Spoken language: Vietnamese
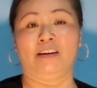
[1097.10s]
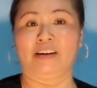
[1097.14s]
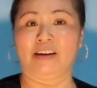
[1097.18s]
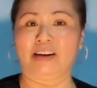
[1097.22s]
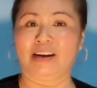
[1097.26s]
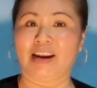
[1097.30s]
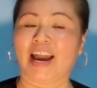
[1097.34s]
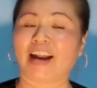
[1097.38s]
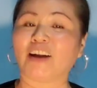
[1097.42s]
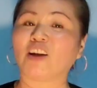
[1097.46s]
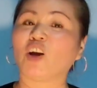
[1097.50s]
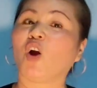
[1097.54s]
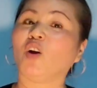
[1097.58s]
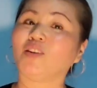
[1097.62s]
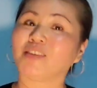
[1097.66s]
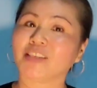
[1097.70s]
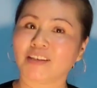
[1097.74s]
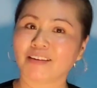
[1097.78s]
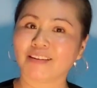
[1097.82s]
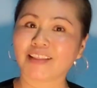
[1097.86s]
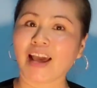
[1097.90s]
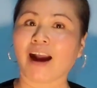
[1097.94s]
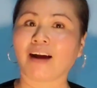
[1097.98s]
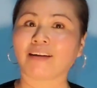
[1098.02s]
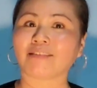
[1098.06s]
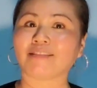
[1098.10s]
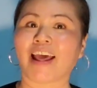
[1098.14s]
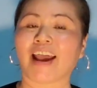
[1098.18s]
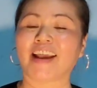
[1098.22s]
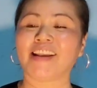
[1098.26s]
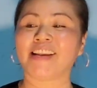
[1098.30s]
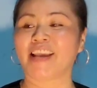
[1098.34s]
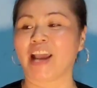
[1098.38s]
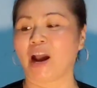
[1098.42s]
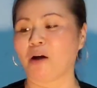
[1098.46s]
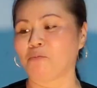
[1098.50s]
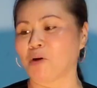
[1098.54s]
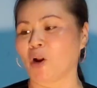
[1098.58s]
Là có sự thật, tại
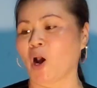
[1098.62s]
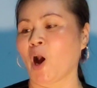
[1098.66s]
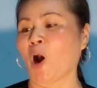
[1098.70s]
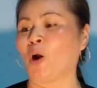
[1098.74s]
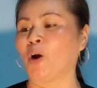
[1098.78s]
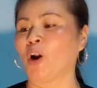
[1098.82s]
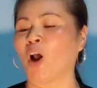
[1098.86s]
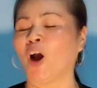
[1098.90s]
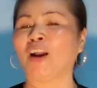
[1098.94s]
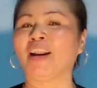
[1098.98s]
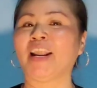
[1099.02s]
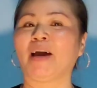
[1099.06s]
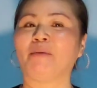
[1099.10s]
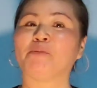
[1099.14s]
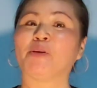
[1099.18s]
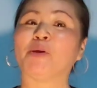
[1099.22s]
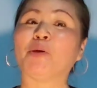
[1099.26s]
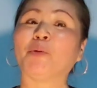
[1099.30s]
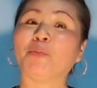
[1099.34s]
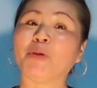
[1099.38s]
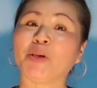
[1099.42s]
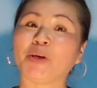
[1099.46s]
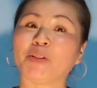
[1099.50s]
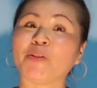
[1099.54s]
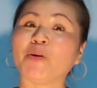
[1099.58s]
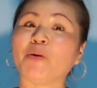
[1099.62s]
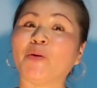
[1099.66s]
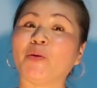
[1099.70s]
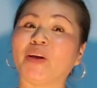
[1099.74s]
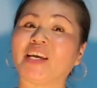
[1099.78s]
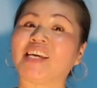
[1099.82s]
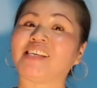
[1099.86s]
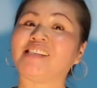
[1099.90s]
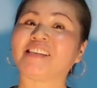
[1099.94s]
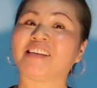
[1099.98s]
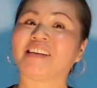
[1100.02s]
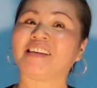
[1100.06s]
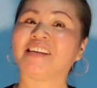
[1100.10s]
vì ông đó hồi đó làm chung với tôi.
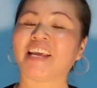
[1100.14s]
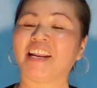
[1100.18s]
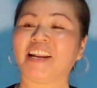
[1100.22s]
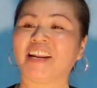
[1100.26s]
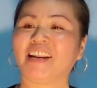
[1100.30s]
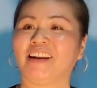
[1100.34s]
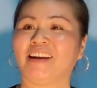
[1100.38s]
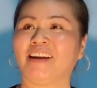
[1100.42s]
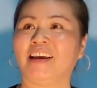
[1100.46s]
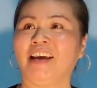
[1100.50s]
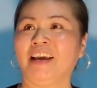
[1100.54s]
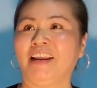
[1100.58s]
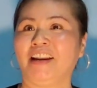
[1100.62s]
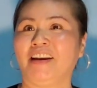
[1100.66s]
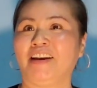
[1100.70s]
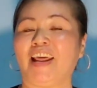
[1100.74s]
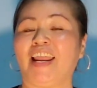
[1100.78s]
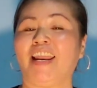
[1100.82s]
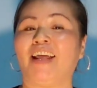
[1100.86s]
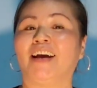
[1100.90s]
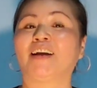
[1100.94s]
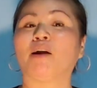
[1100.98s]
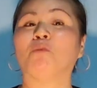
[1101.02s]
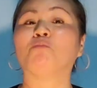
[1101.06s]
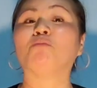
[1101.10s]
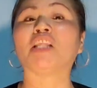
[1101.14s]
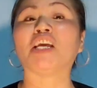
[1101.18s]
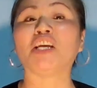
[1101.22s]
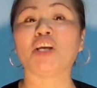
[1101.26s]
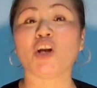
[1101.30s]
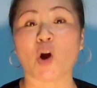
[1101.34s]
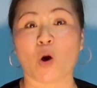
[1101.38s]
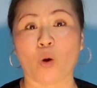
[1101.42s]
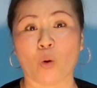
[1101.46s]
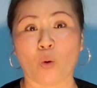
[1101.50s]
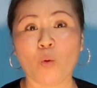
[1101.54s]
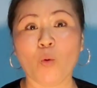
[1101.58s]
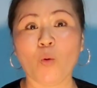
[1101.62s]
Cái này là công ty
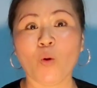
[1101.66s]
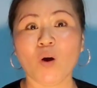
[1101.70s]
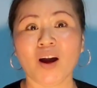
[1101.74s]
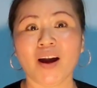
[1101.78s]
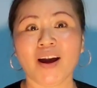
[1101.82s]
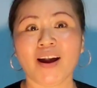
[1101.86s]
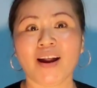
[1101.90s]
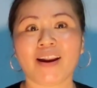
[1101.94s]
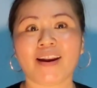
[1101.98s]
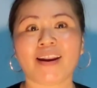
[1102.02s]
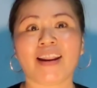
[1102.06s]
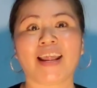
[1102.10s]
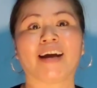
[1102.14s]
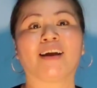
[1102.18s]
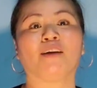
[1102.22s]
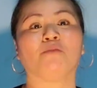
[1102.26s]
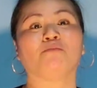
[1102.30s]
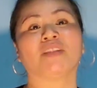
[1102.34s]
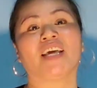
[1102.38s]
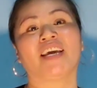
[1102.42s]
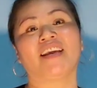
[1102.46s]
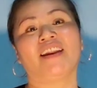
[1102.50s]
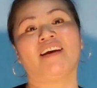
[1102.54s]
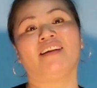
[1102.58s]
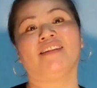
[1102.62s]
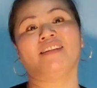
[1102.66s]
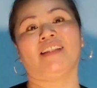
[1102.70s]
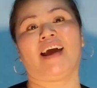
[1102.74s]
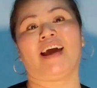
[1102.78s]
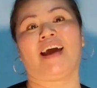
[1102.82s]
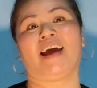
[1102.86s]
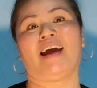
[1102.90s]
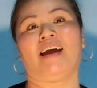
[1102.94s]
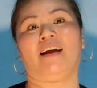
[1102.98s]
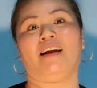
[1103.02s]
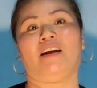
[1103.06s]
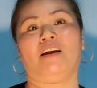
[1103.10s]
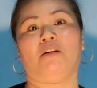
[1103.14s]
cũ, là công ty đó người
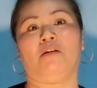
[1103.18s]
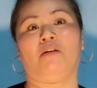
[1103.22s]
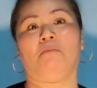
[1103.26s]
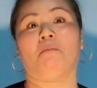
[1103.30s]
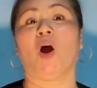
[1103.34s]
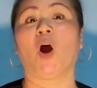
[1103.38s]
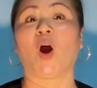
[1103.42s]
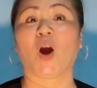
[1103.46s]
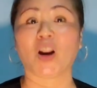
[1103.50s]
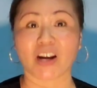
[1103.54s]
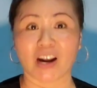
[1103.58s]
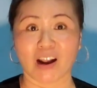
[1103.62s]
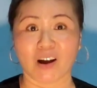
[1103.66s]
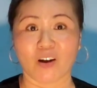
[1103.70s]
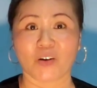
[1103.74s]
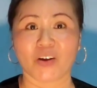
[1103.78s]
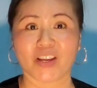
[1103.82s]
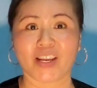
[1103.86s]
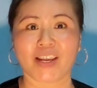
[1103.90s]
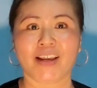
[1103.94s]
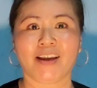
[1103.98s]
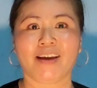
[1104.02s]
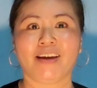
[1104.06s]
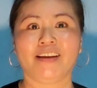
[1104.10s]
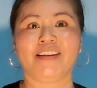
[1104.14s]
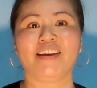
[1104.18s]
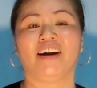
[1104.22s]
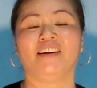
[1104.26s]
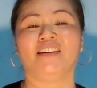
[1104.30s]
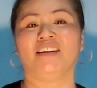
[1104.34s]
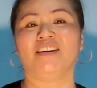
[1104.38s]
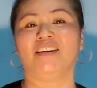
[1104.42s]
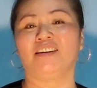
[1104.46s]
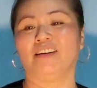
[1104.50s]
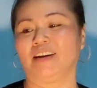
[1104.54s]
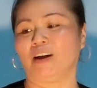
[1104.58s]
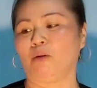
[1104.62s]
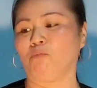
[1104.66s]
ta bỏ rồi, giờ
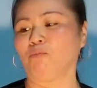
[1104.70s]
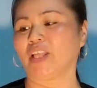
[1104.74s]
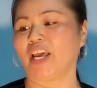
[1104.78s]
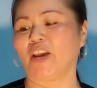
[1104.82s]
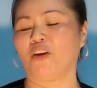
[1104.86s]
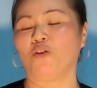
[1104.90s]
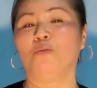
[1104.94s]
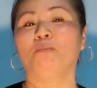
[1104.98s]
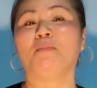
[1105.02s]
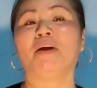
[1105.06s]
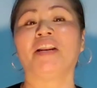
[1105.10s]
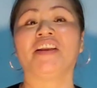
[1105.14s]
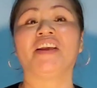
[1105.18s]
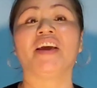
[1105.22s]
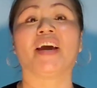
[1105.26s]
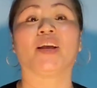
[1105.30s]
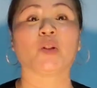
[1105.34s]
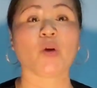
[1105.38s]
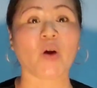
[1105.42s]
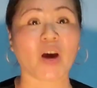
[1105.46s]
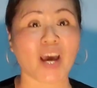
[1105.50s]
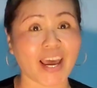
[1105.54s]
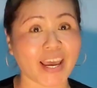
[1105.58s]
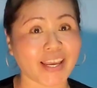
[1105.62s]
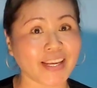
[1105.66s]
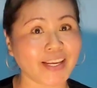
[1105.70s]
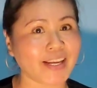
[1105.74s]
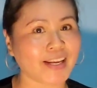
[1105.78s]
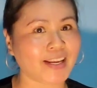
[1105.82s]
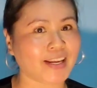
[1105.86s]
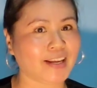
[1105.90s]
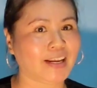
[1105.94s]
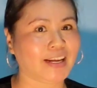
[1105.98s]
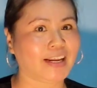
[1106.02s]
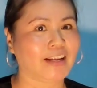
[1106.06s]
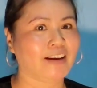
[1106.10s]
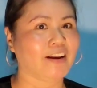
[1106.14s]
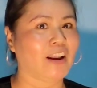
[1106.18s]
người công ty của mình về thuê.
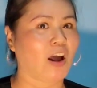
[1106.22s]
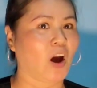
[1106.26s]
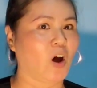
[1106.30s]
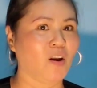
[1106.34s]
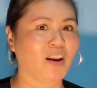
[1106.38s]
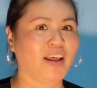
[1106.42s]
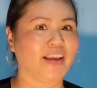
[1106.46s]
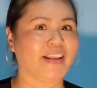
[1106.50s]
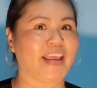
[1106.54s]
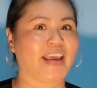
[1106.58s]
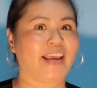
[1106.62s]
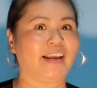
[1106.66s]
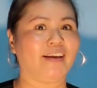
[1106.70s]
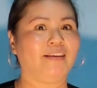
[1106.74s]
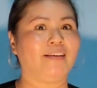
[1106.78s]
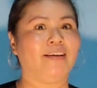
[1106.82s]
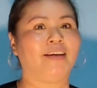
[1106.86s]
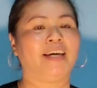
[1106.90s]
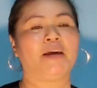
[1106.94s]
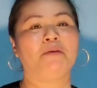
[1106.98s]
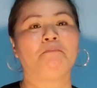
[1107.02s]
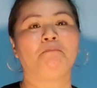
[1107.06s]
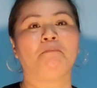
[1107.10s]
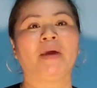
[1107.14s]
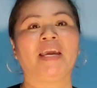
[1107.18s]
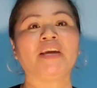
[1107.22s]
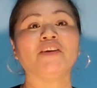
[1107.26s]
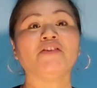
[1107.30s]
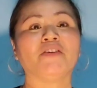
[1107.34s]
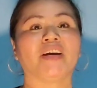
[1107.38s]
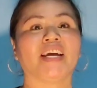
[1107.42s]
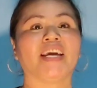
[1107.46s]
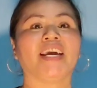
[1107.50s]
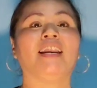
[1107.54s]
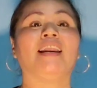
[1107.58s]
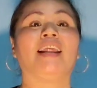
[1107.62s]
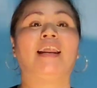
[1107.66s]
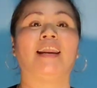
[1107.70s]
Đó là vậy. Cái mấy người
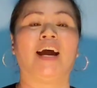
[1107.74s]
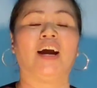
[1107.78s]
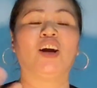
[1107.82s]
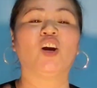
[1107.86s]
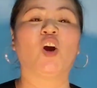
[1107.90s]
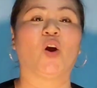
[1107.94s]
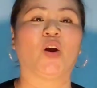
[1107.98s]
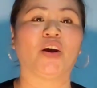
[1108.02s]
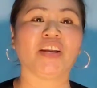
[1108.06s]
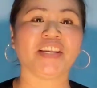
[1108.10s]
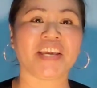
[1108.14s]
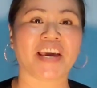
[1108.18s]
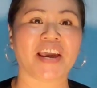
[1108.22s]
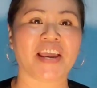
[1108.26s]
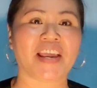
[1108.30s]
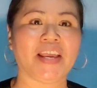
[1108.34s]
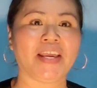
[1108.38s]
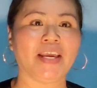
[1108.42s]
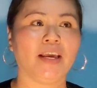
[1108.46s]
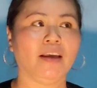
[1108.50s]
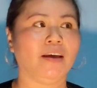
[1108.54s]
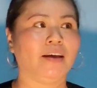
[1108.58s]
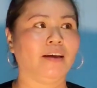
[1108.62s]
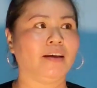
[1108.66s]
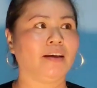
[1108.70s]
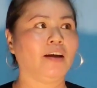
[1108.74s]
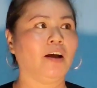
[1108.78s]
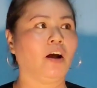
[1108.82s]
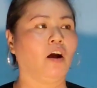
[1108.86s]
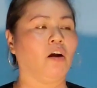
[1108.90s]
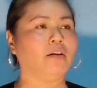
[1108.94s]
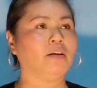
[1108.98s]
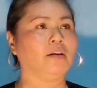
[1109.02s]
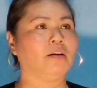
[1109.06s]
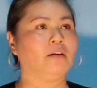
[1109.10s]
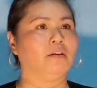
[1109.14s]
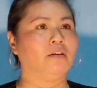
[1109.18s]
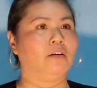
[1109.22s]
kia là lợn hỏi chị, cái
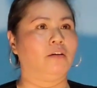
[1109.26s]
hỏi